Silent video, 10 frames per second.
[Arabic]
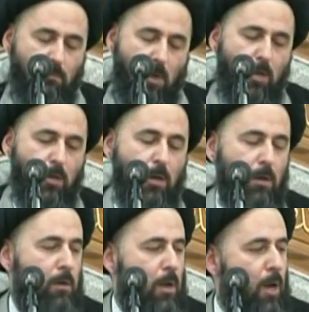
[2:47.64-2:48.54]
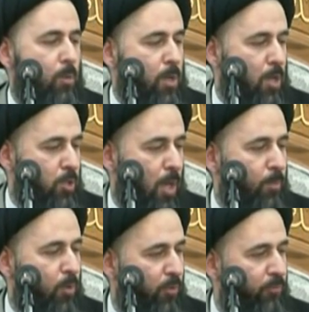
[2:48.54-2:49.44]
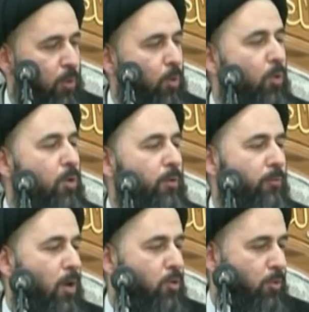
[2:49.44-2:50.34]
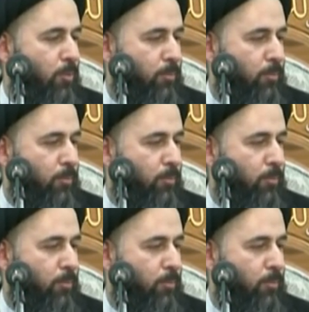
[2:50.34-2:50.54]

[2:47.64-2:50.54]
على راح راح ورجع بخفي حنين فاشل